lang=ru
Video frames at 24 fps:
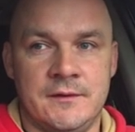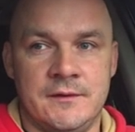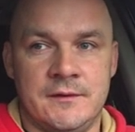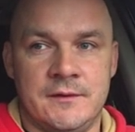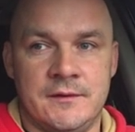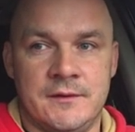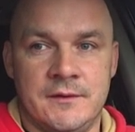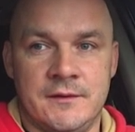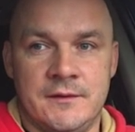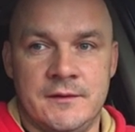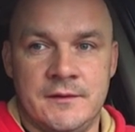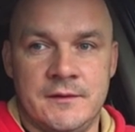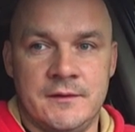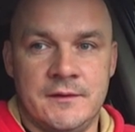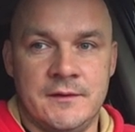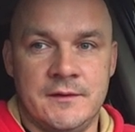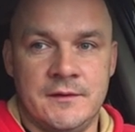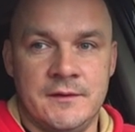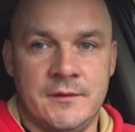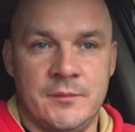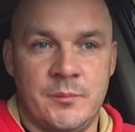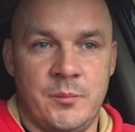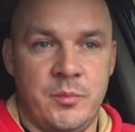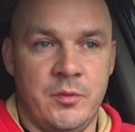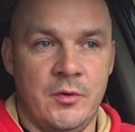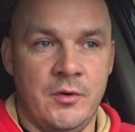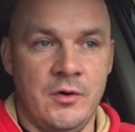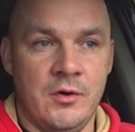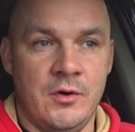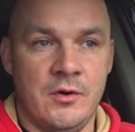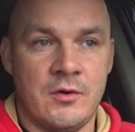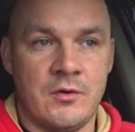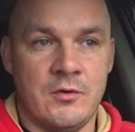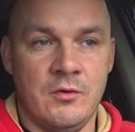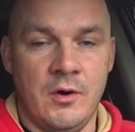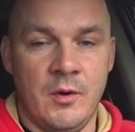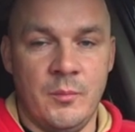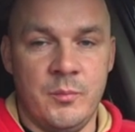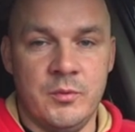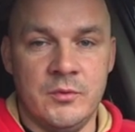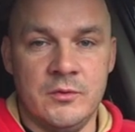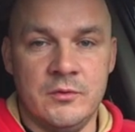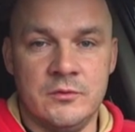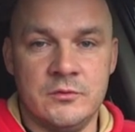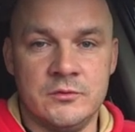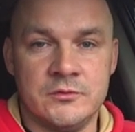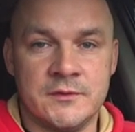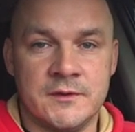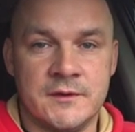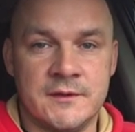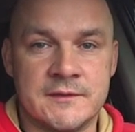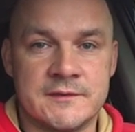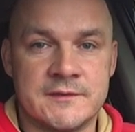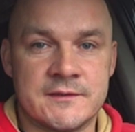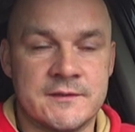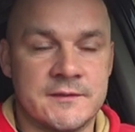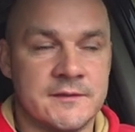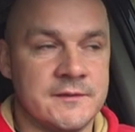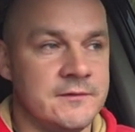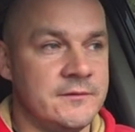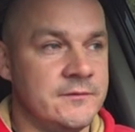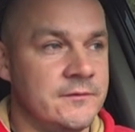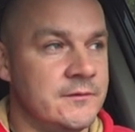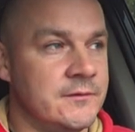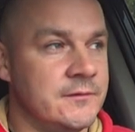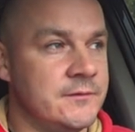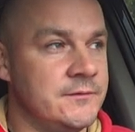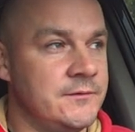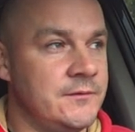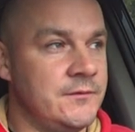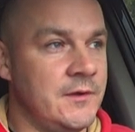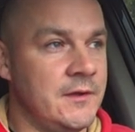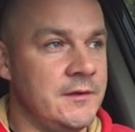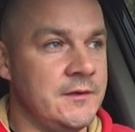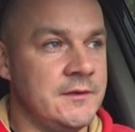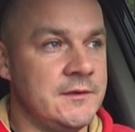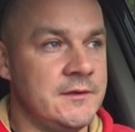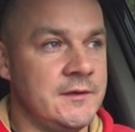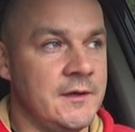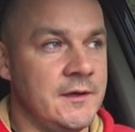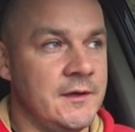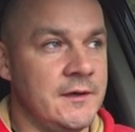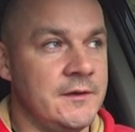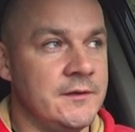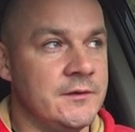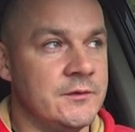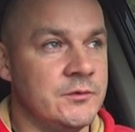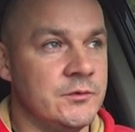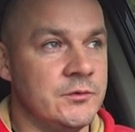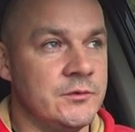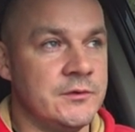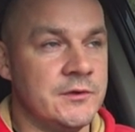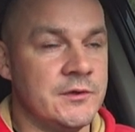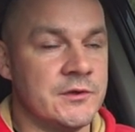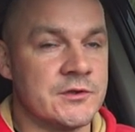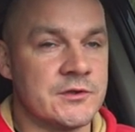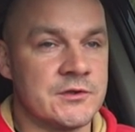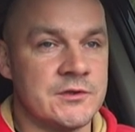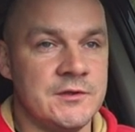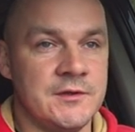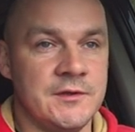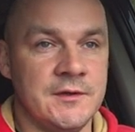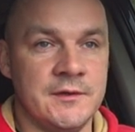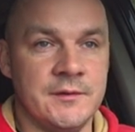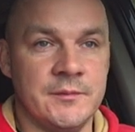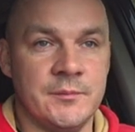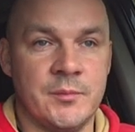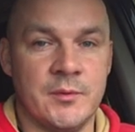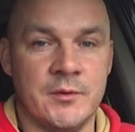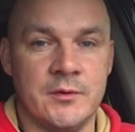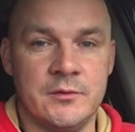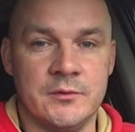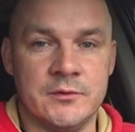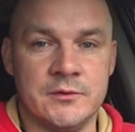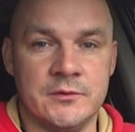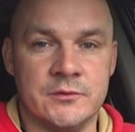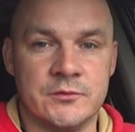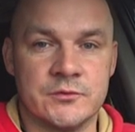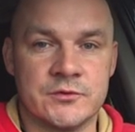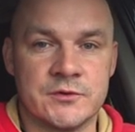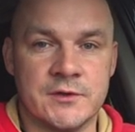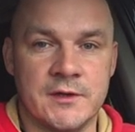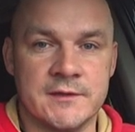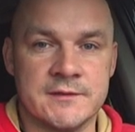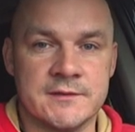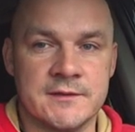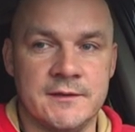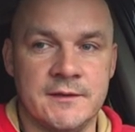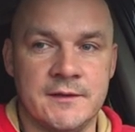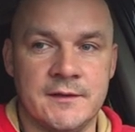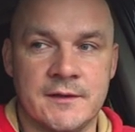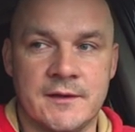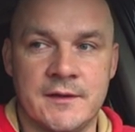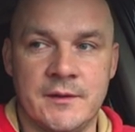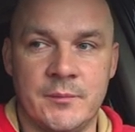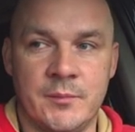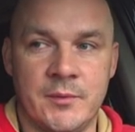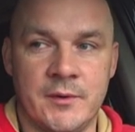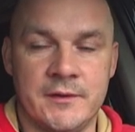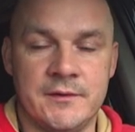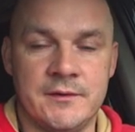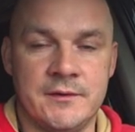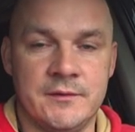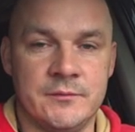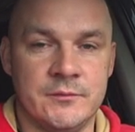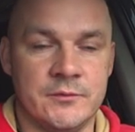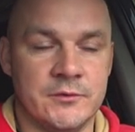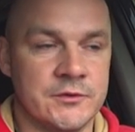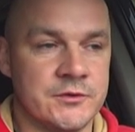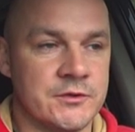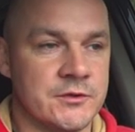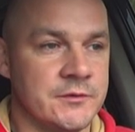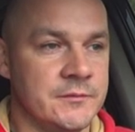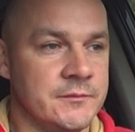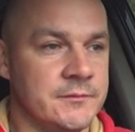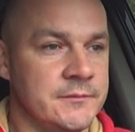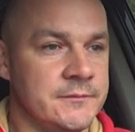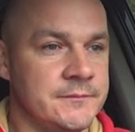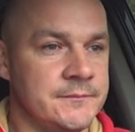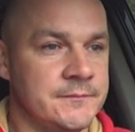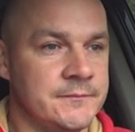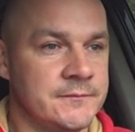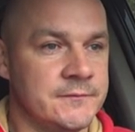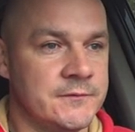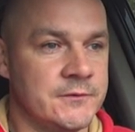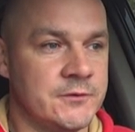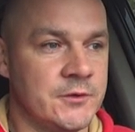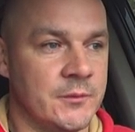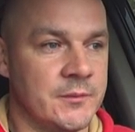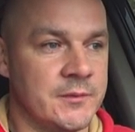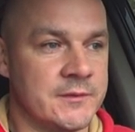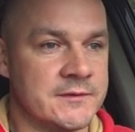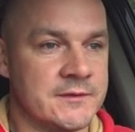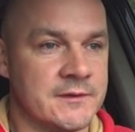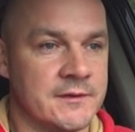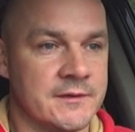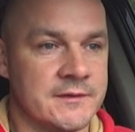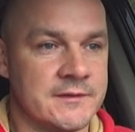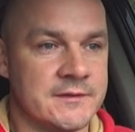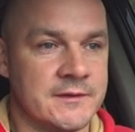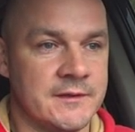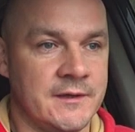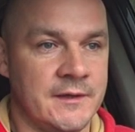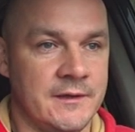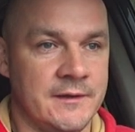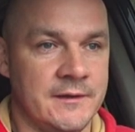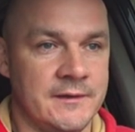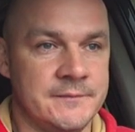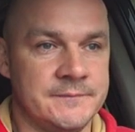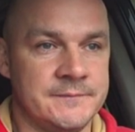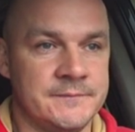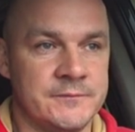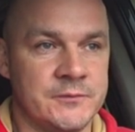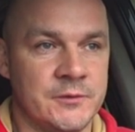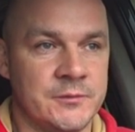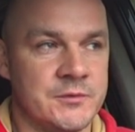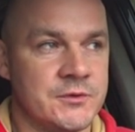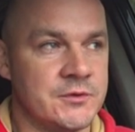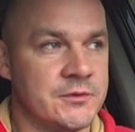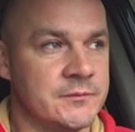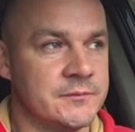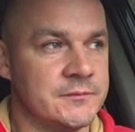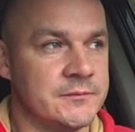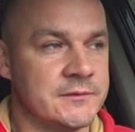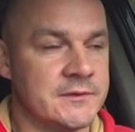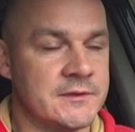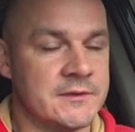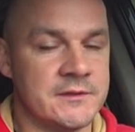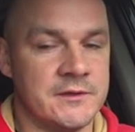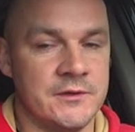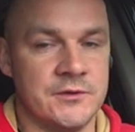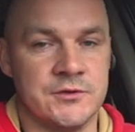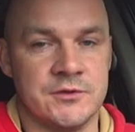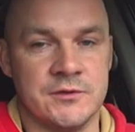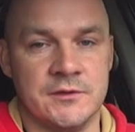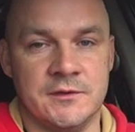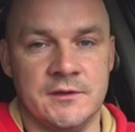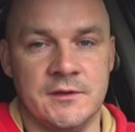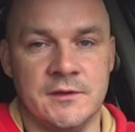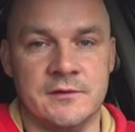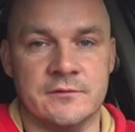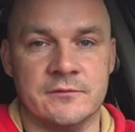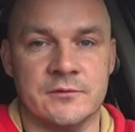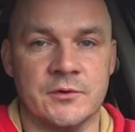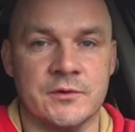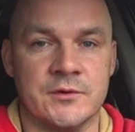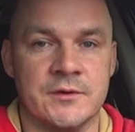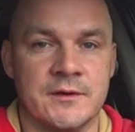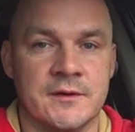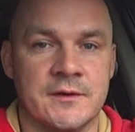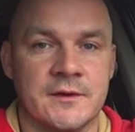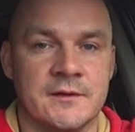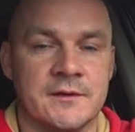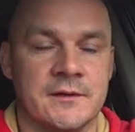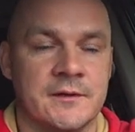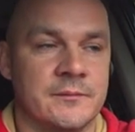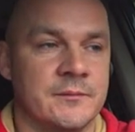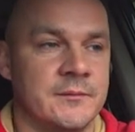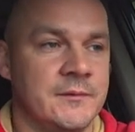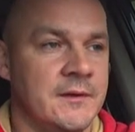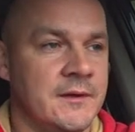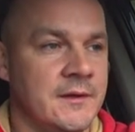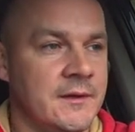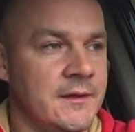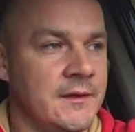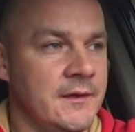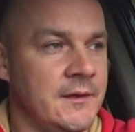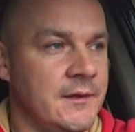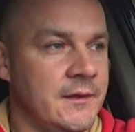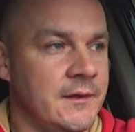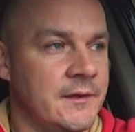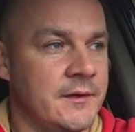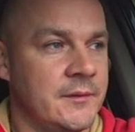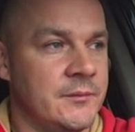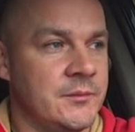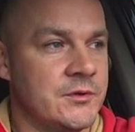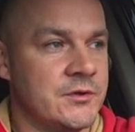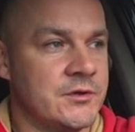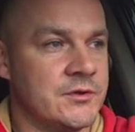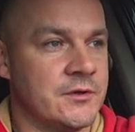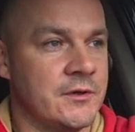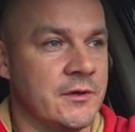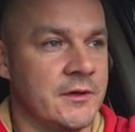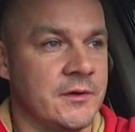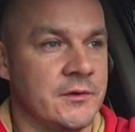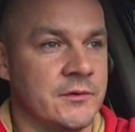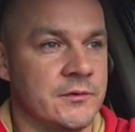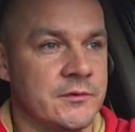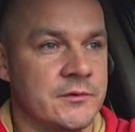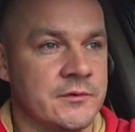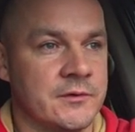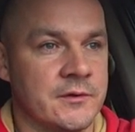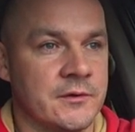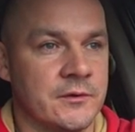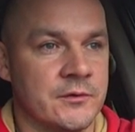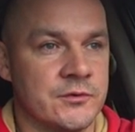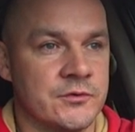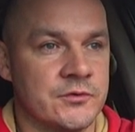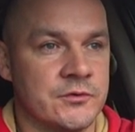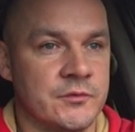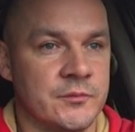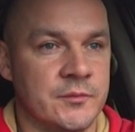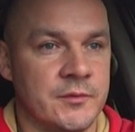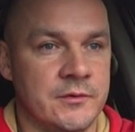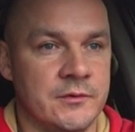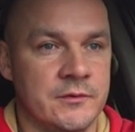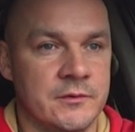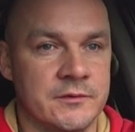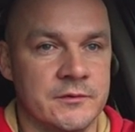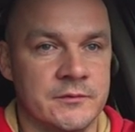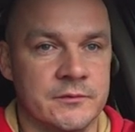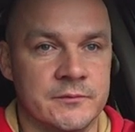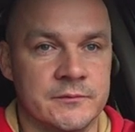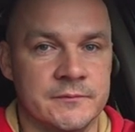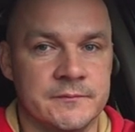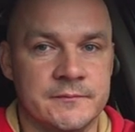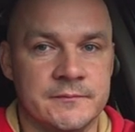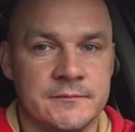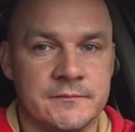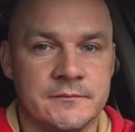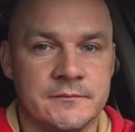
Э, по копу у нас две недели идут дожди, погода ужасная, копать не можем, все позарастало. В общем, со следующей недели вроде как нам обещают хорошую погоду.